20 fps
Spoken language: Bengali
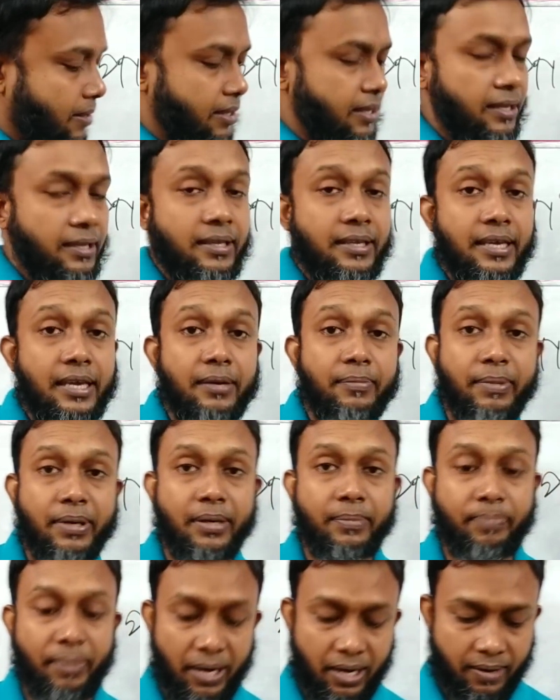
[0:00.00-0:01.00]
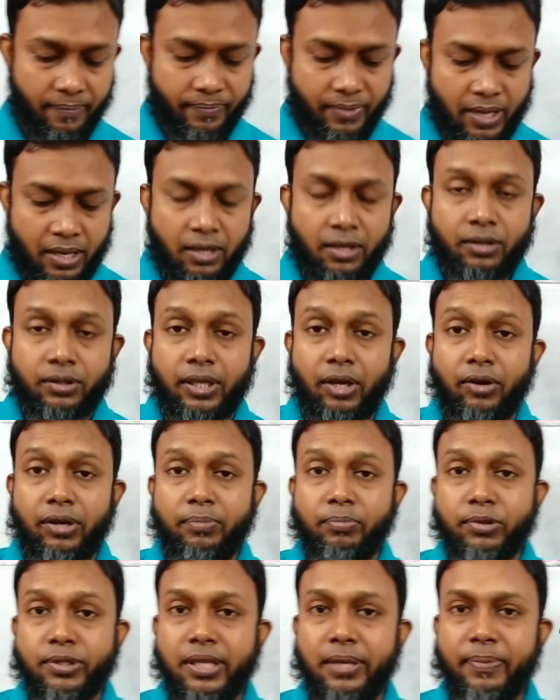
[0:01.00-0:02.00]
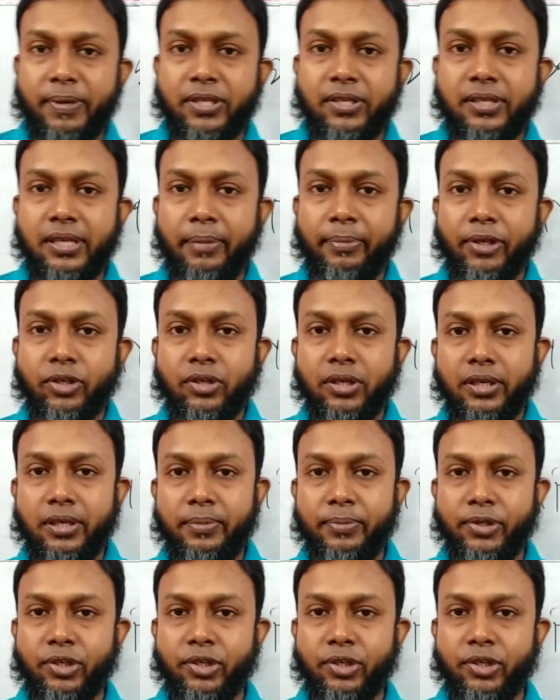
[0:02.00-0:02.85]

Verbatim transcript: এই জ্ঞান মানে পারা তাহলে বুঝতেই পারছেন যে আমি আসলে কি